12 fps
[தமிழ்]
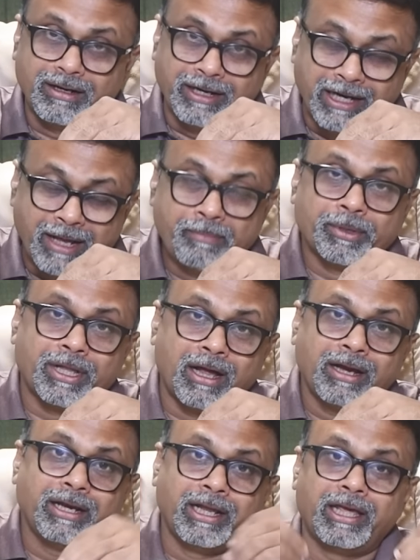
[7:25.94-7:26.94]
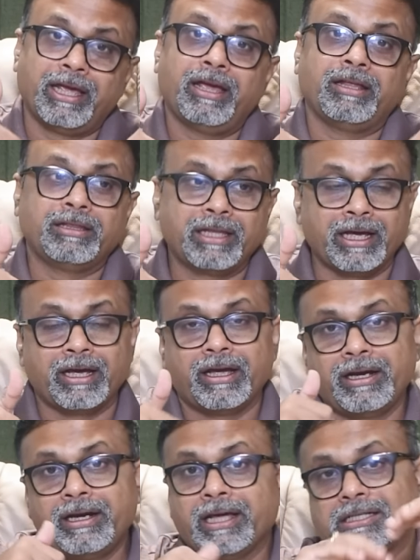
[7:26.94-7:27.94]
நினைப்பு தான் இன்றைக்கி இந்த
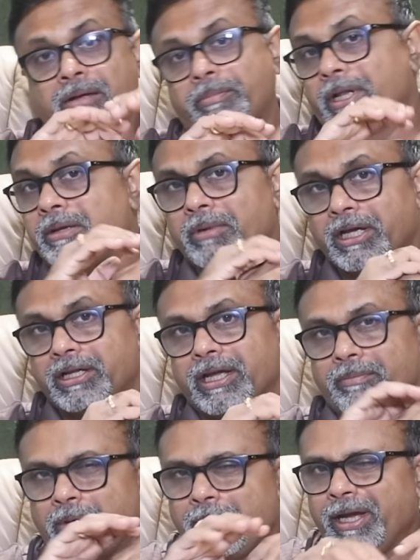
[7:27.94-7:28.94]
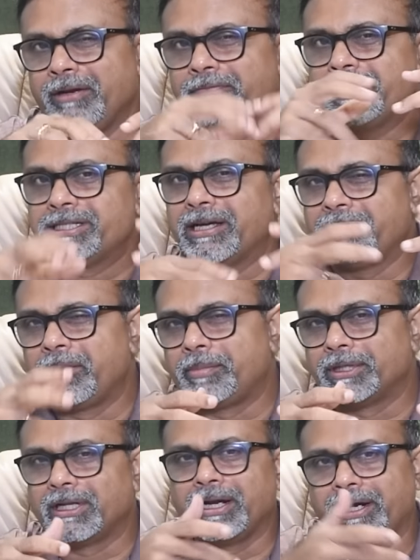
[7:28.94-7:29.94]
இண்டெக்ஸில் பிரதிபலிக்குது எப்போவுமே இன்வெஸ்டர்
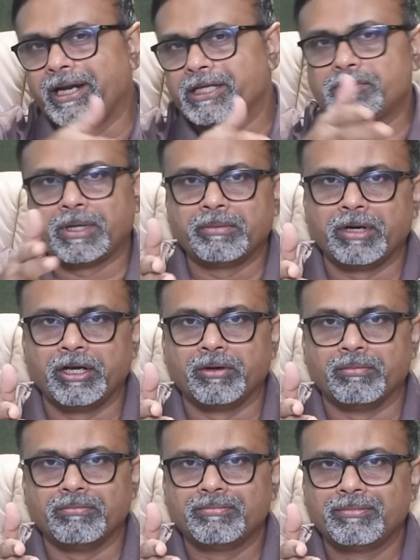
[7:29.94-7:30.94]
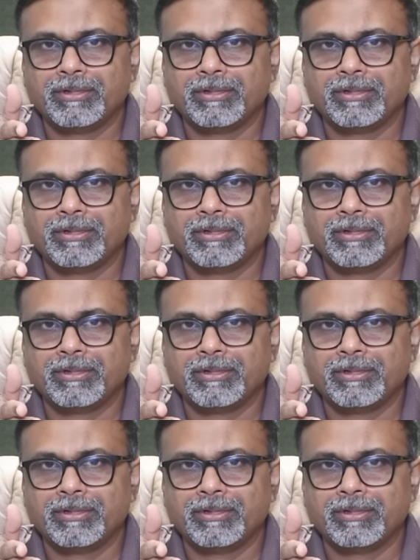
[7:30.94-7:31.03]
விருப்பத்தை தான் இண்டெக்ஸ் பிரதிபலிக்கும்